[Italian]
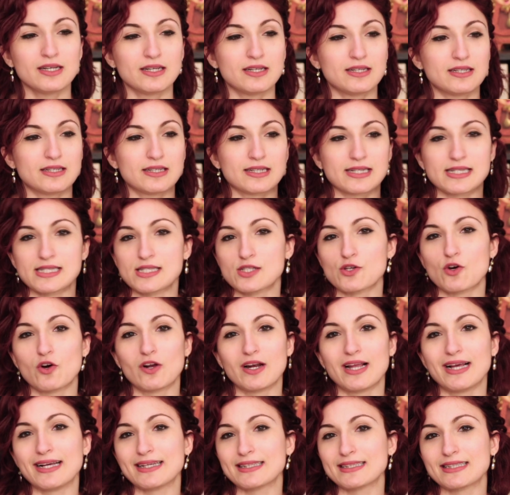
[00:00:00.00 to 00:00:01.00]
eh, che so,
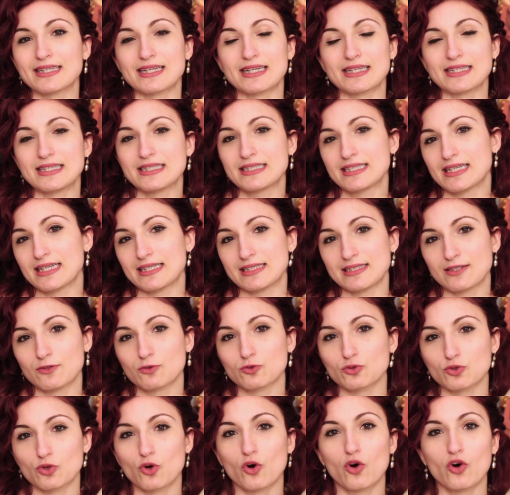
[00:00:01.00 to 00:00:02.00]
lettere di grandi
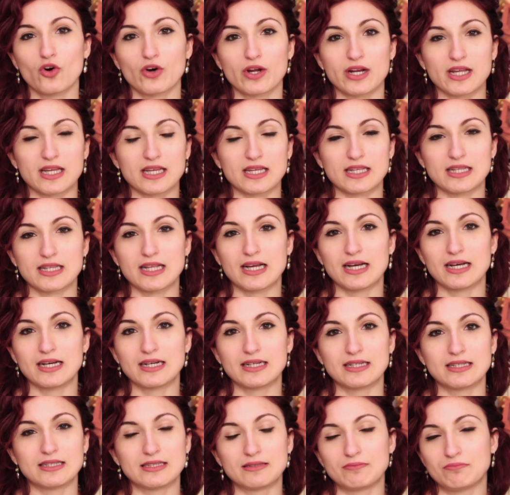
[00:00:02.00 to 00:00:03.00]
autori,
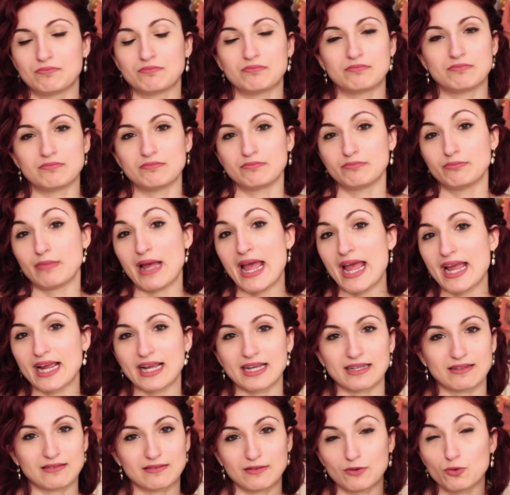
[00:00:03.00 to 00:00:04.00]
da um,
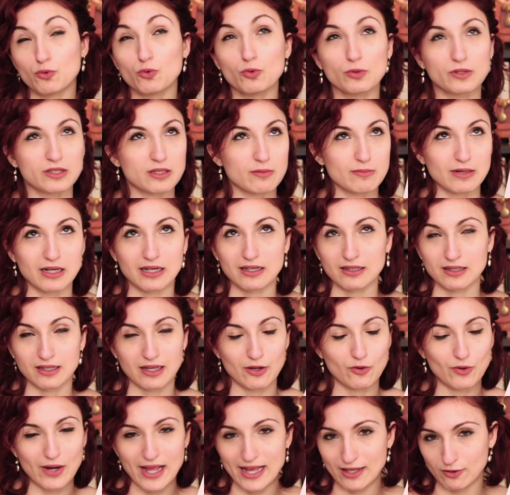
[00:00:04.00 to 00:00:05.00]
Beckett l'ultima
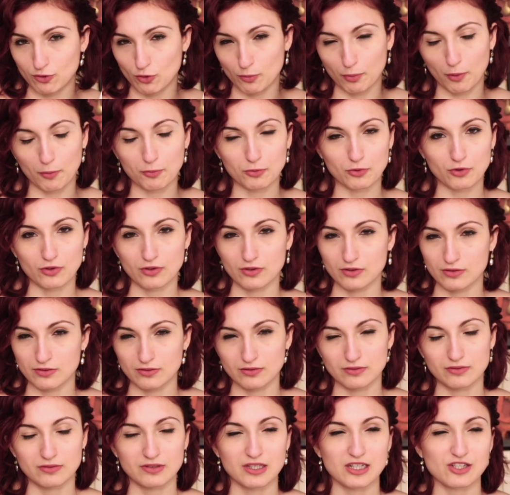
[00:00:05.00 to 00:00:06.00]
che ho letto
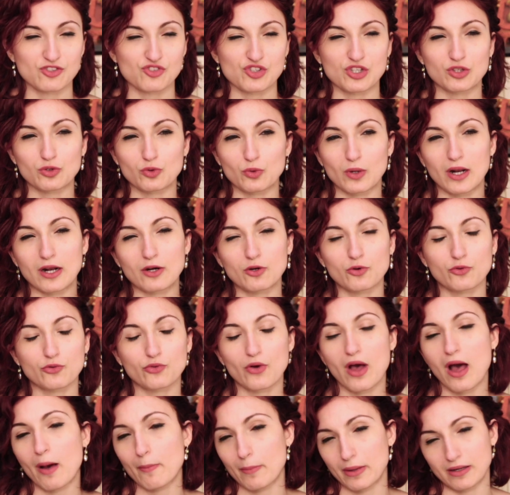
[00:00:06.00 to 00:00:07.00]
proprio eh, di recente un anno
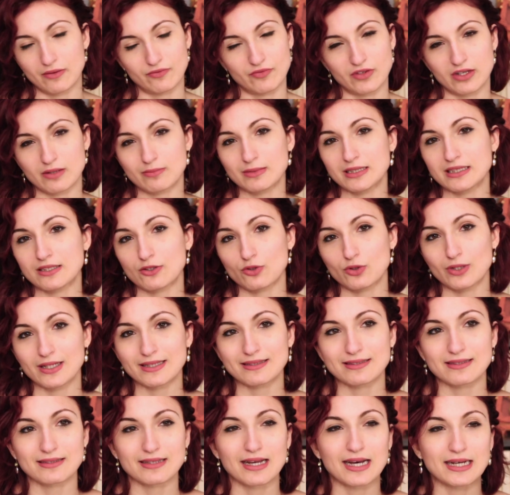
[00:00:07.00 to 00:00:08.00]
fa, ma veramente ne ho
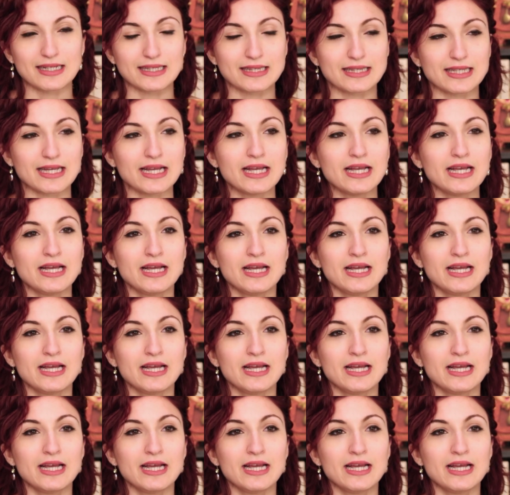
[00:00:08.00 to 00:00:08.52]
lette tante,